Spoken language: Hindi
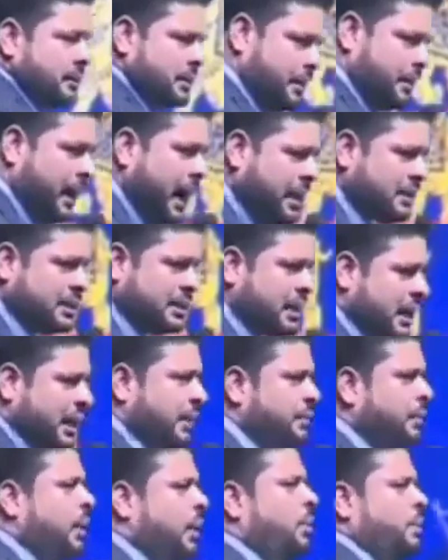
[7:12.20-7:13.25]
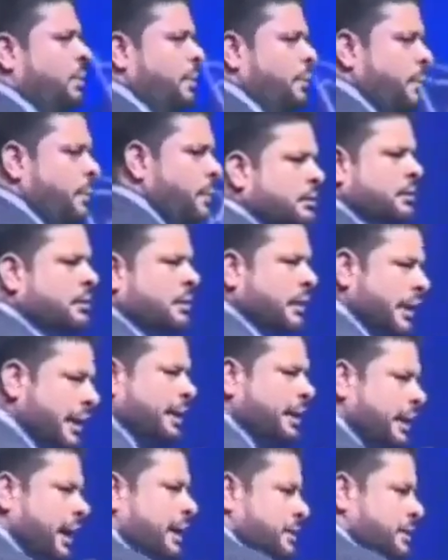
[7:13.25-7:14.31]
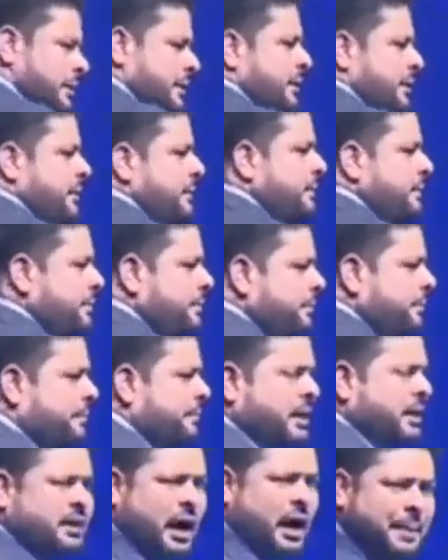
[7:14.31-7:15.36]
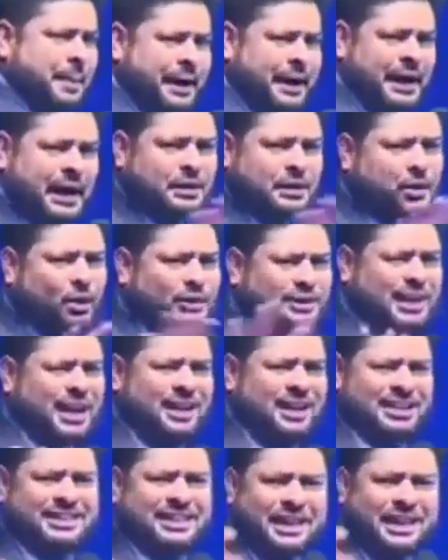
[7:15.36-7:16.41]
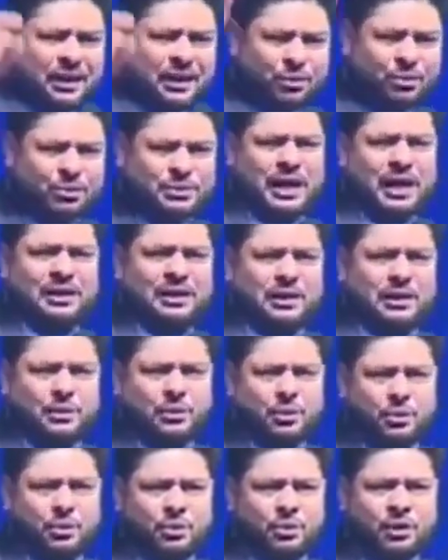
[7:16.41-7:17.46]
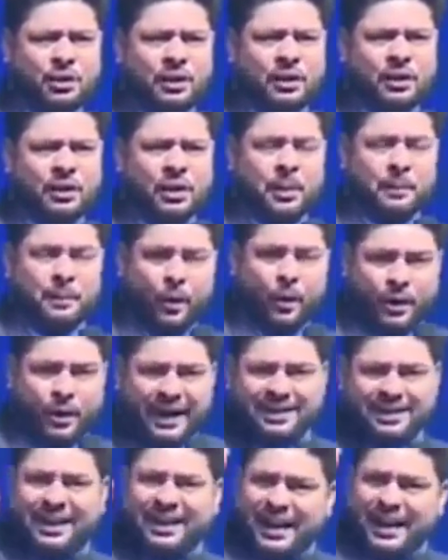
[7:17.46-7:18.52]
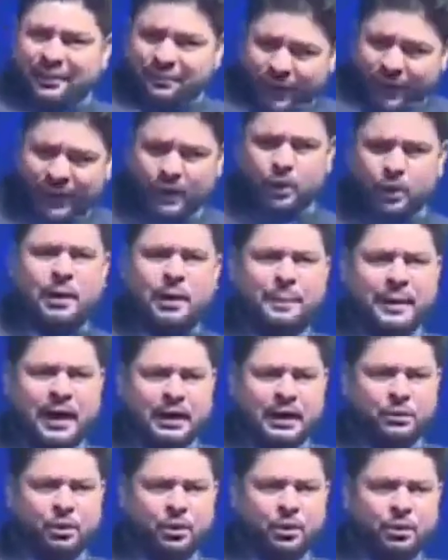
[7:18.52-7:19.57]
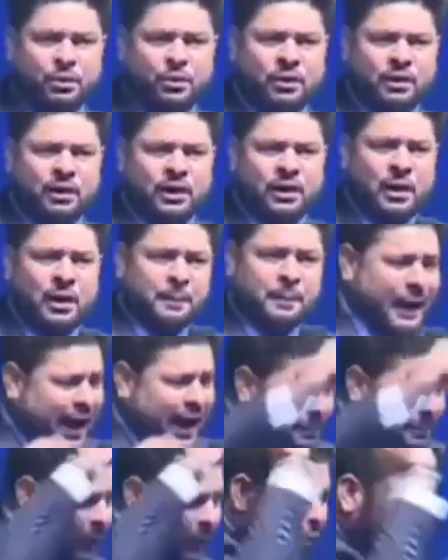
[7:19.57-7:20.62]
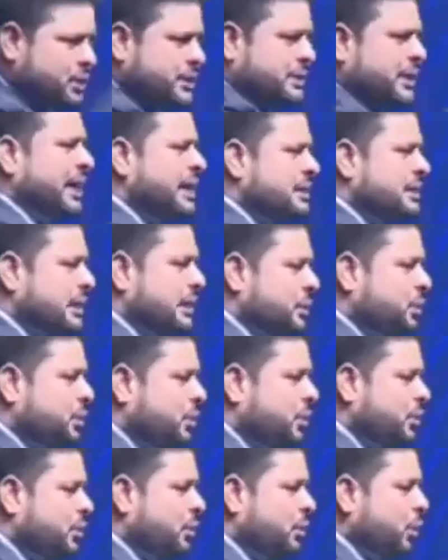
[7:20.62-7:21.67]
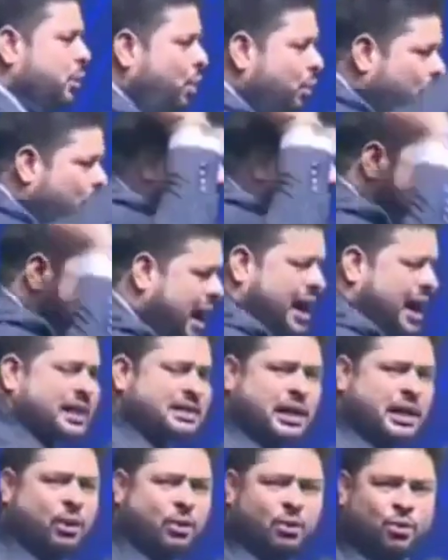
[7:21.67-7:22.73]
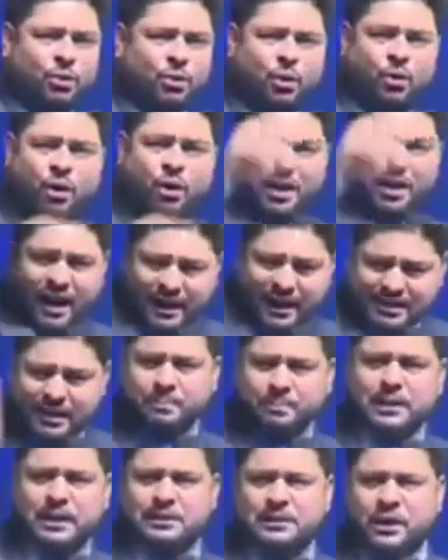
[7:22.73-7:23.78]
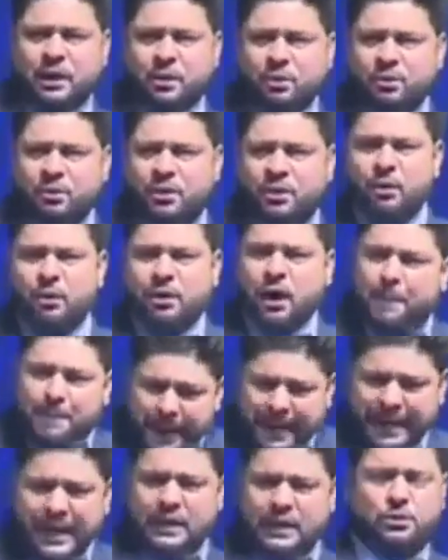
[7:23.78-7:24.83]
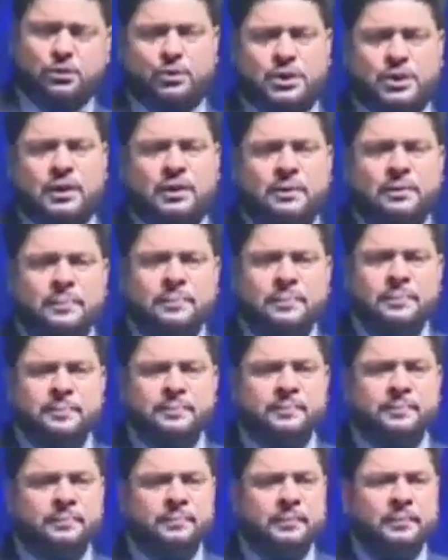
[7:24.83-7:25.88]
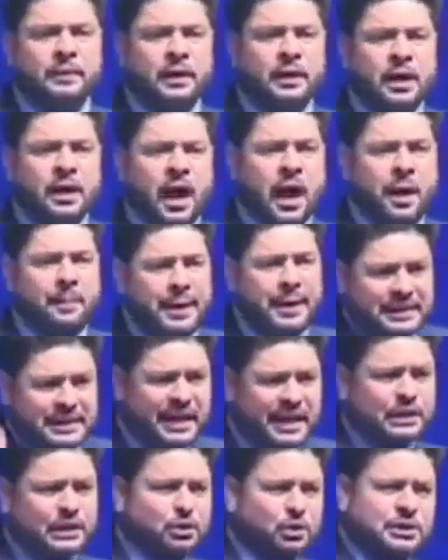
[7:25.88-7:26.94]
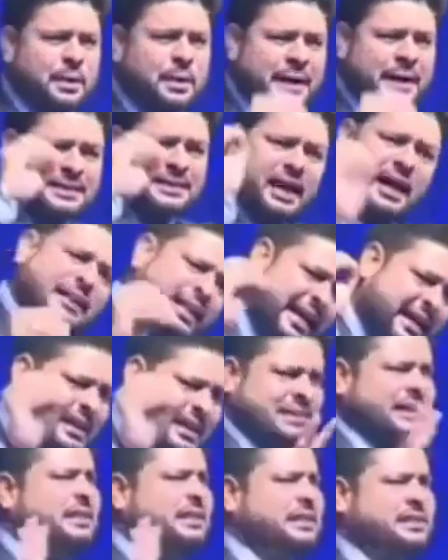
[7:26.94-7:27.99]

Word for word: जमात से कड़वाऊ लेकिन यहां से कभी नहीं सोचा किसी का नुकसान कर दू प्रोडक्ट का रेट फालतू में बढ़ा दू प्लान में कुछ चेंज कर दू लोगों का खा जाऊं लोगों का हजम कर जाऊं कभी नहीं सोचा हमेशा ये सोचा मैं ज्यादा कैसे